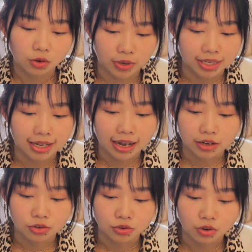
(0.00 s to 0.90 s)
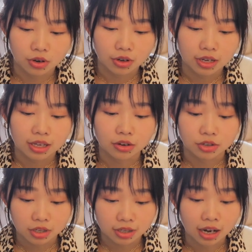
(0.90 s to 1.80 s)
路易斯还说：“
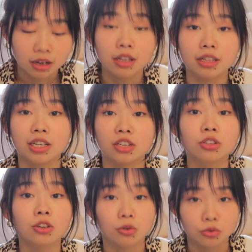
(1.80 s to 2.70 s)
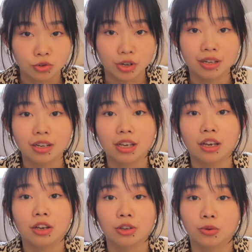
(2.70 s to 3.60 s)
要知道，你是有权
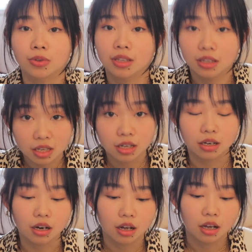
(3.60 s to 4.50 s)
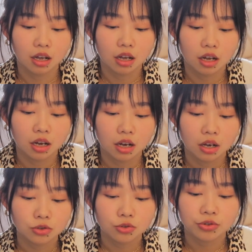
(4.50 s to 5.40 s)
利、有资格，
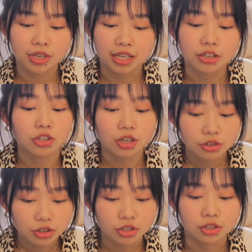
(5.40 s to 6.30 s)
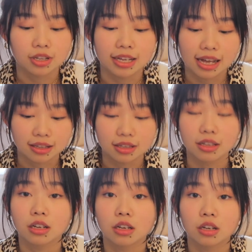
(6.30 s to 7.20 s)
去以真实的样
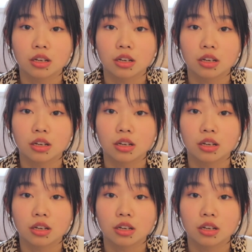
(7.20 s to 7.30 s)
子